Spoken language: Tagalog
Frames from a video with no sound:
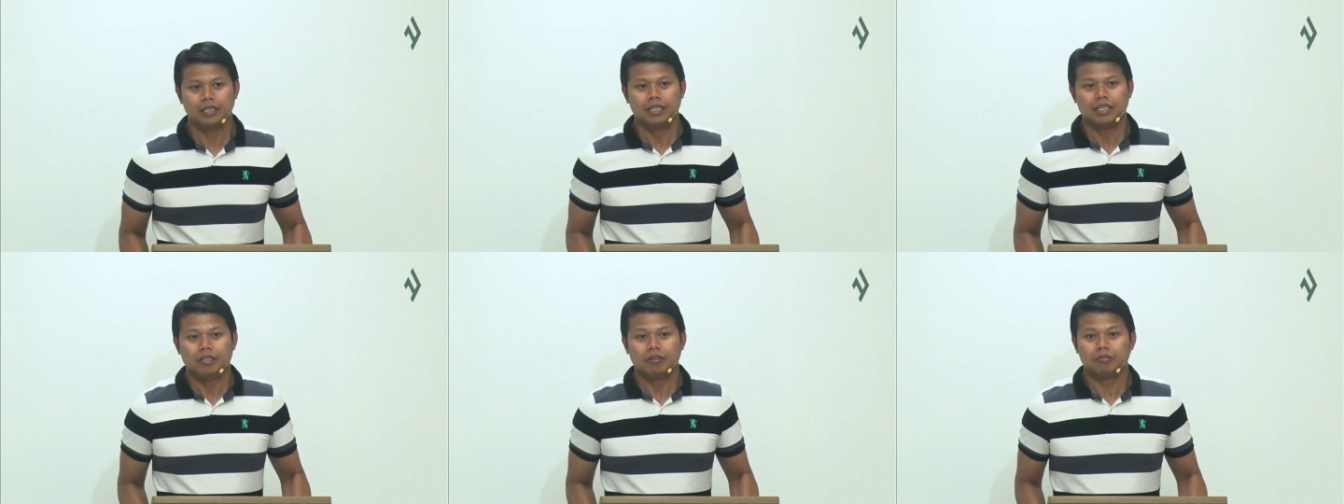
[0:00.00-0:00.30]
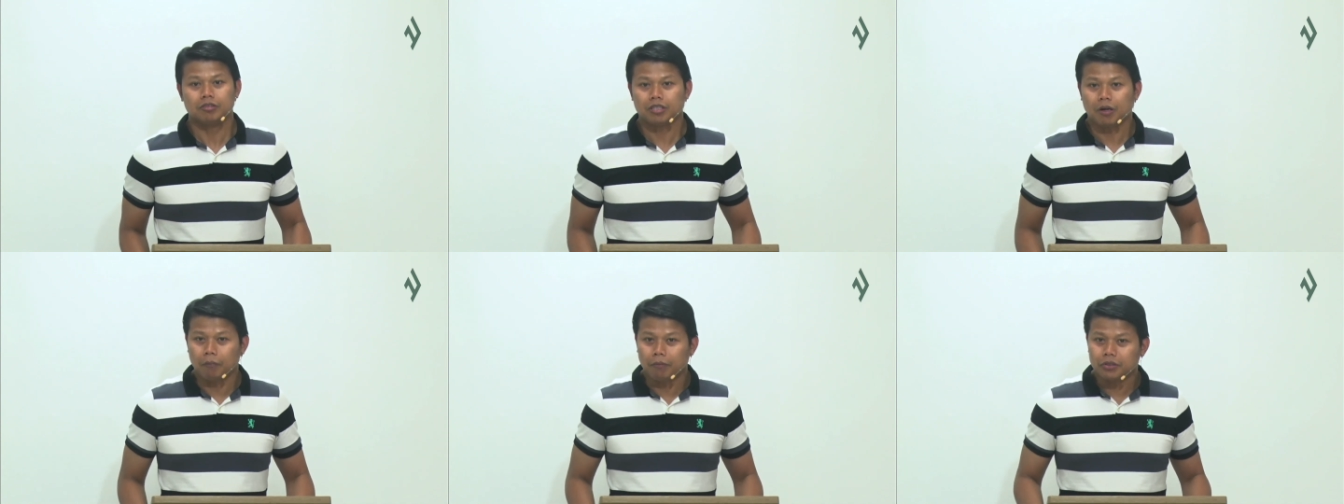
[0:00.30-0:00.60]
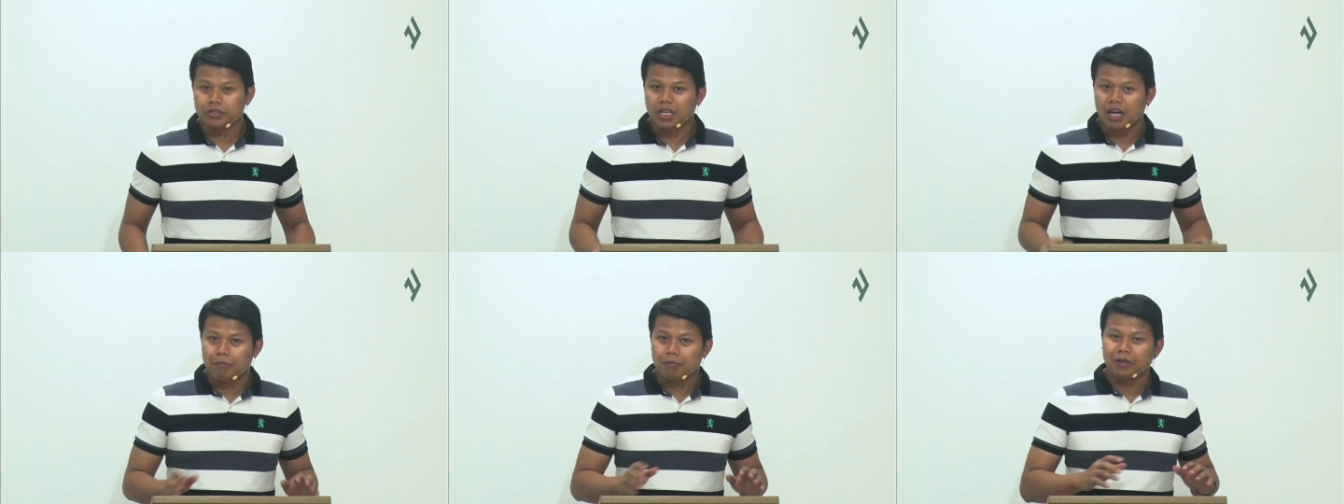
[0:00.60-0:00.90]

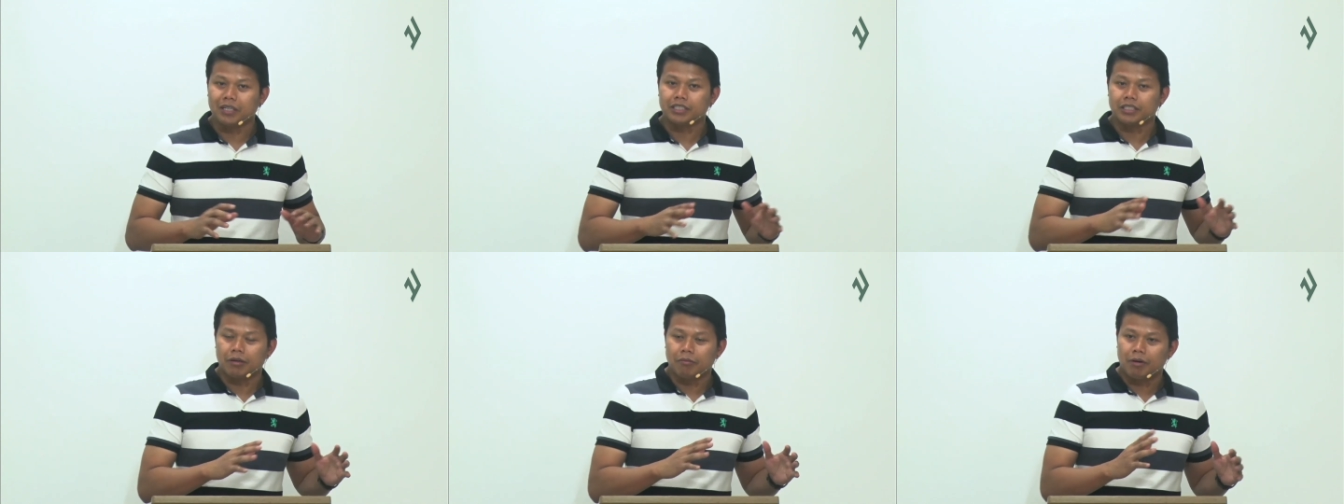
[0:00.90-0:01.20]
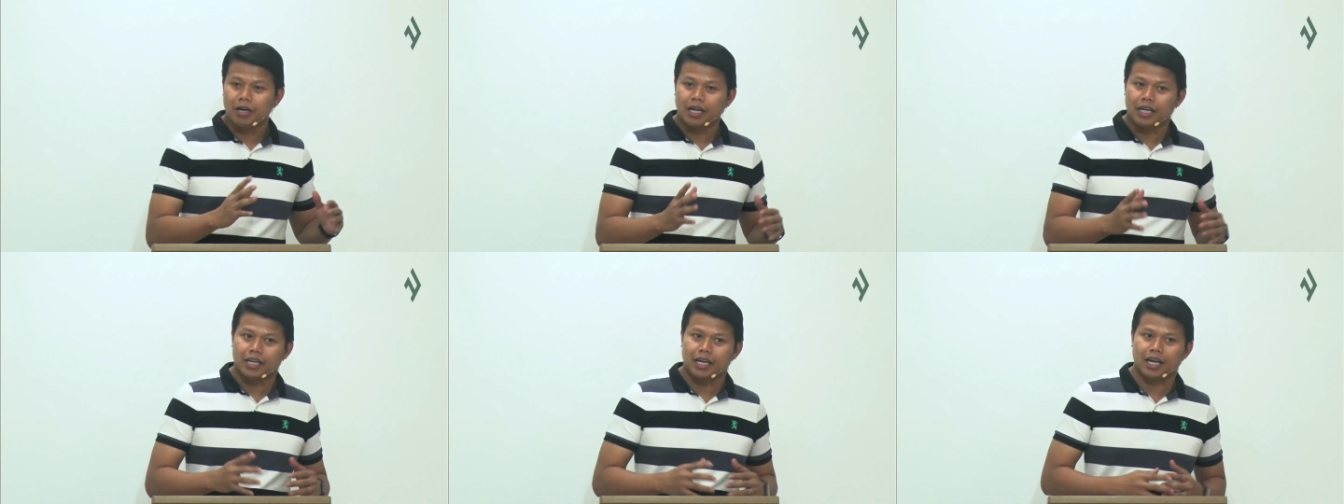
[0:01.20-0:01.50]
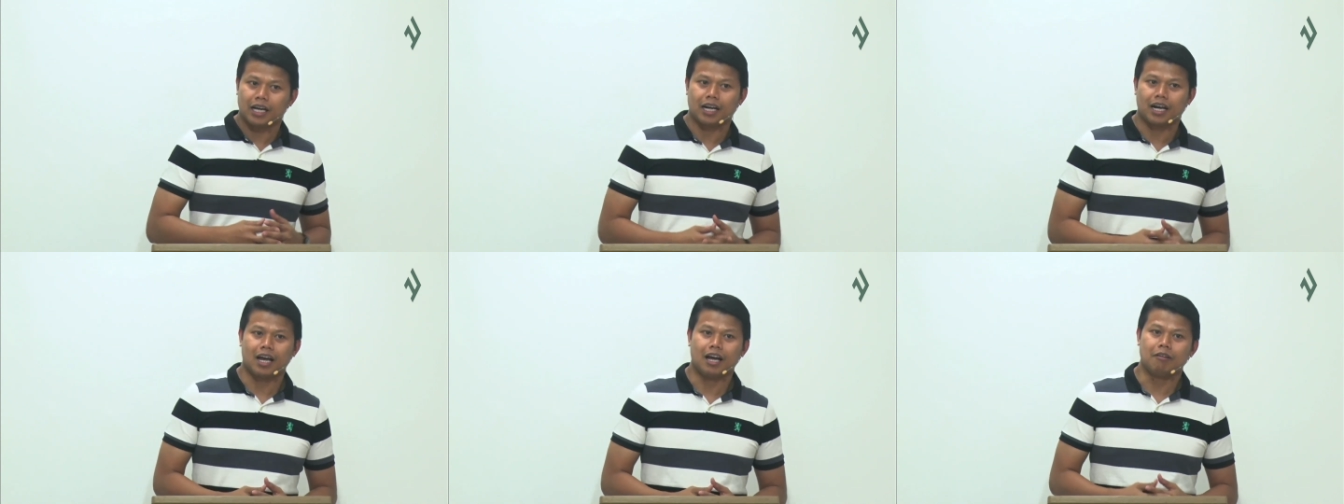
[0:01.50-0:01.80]
usap-usapan sa mga
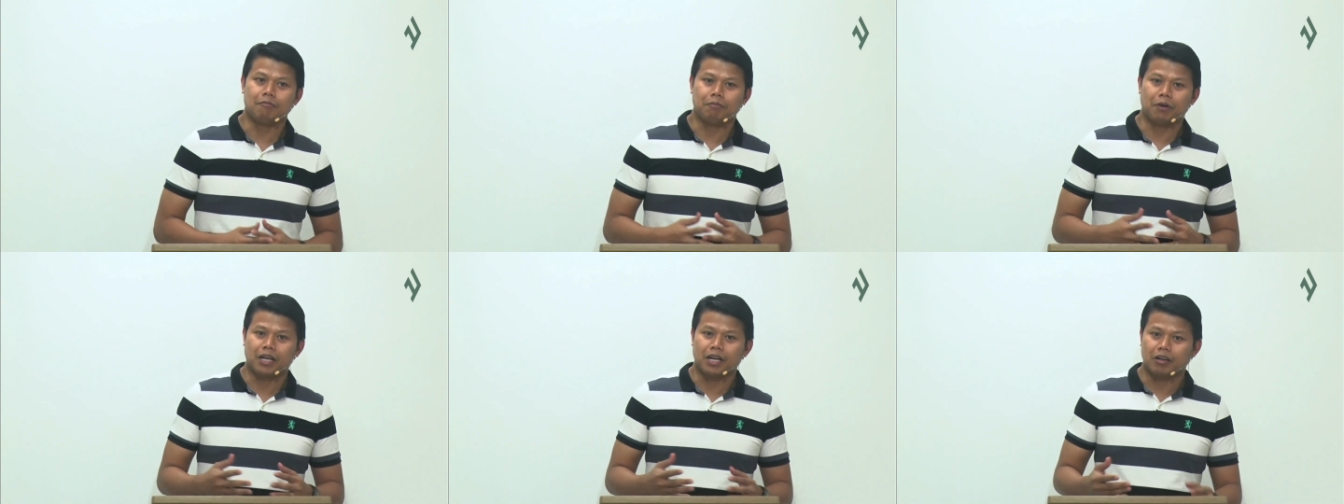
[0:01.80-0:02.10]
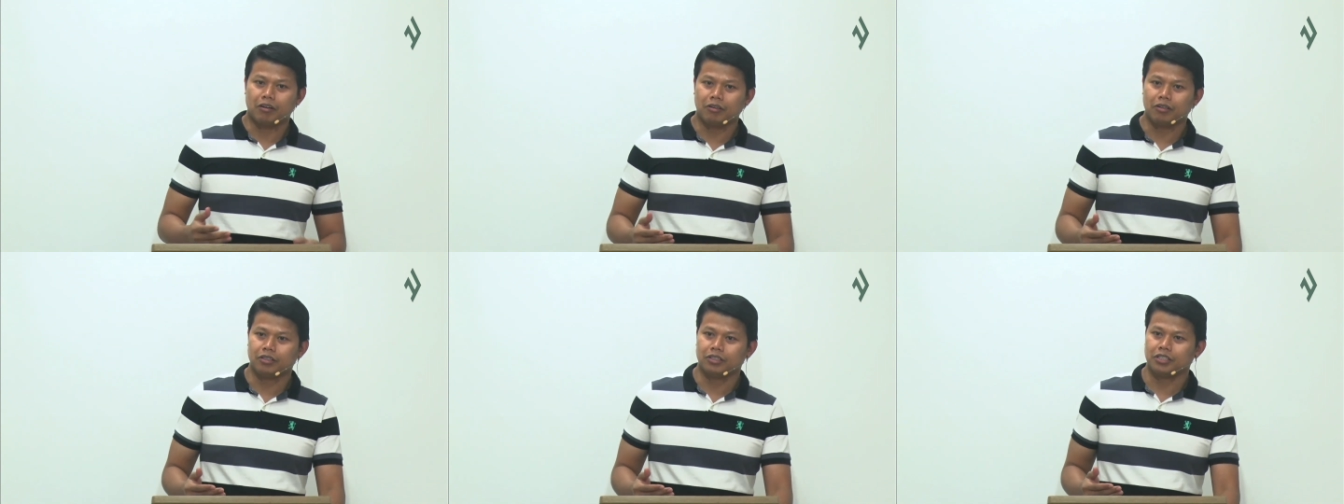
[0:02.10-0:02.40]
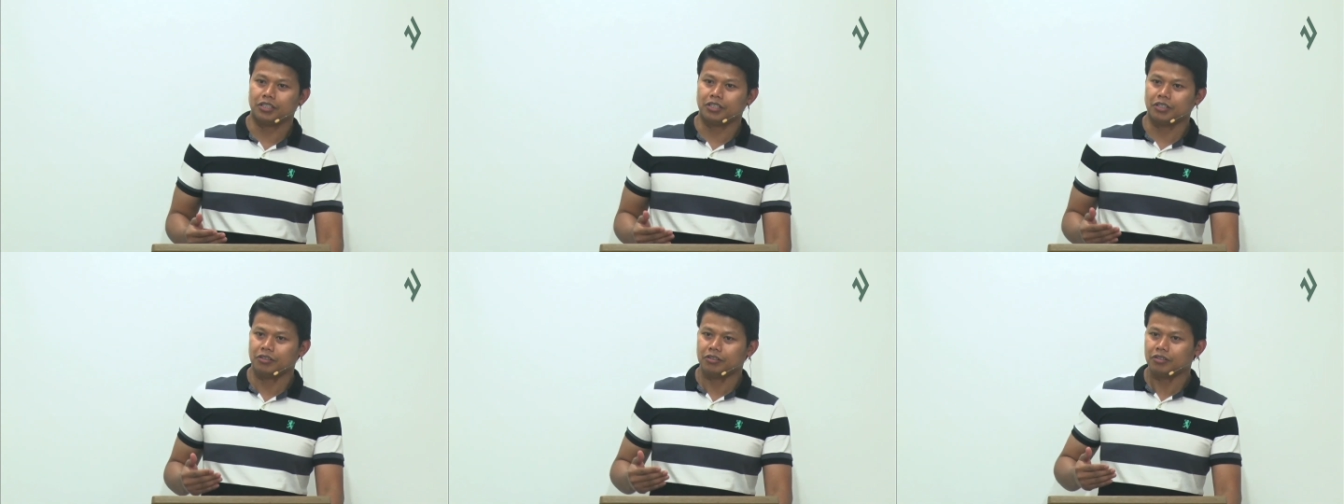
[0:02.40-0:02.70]
nakaraang panahon,
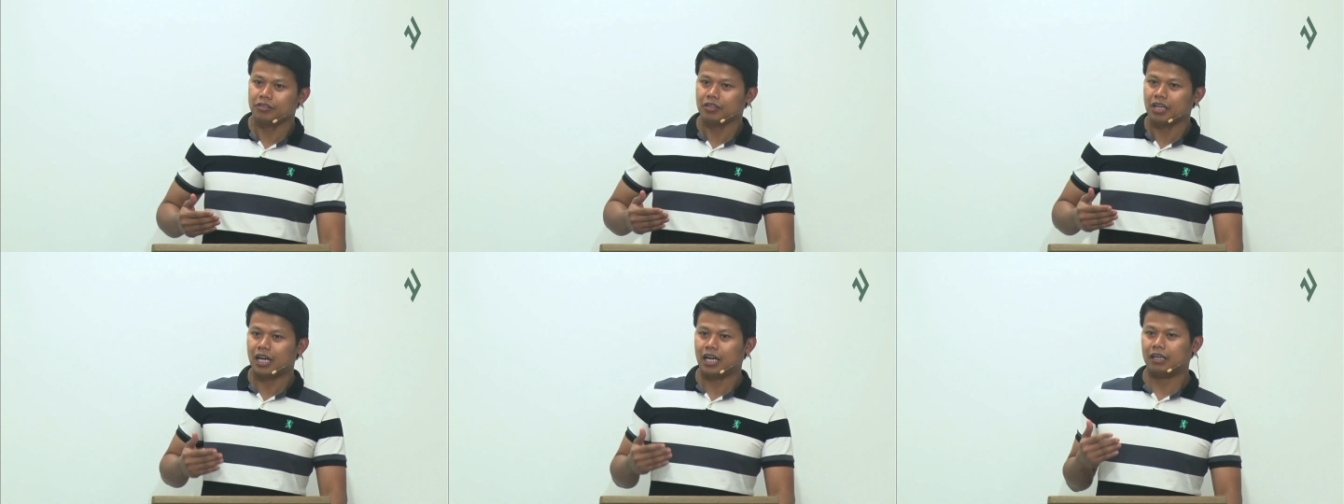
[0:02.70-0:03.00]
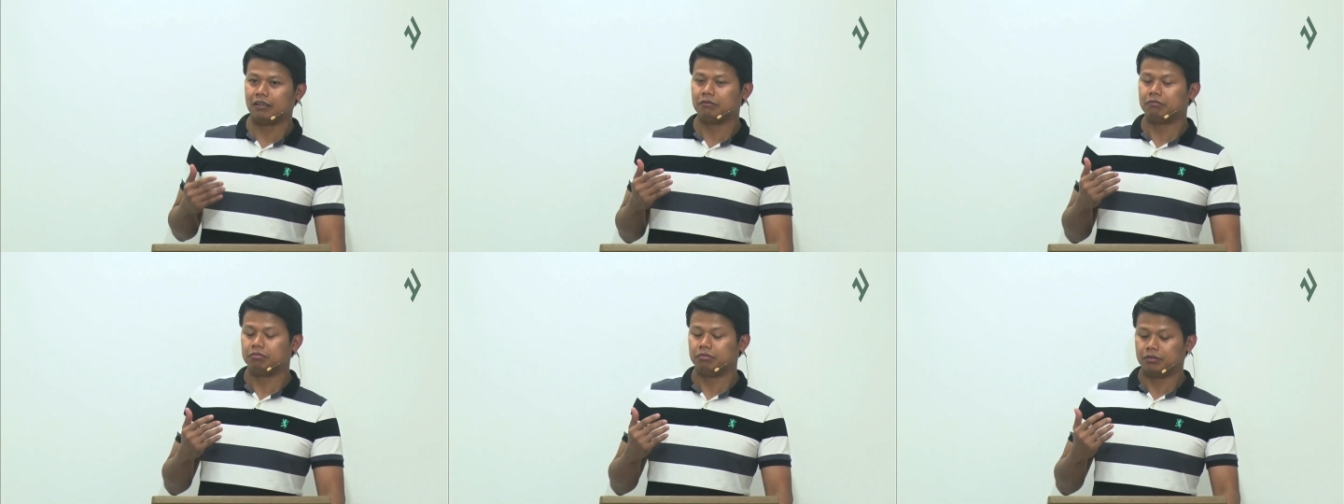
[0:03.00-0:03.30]
yung uh,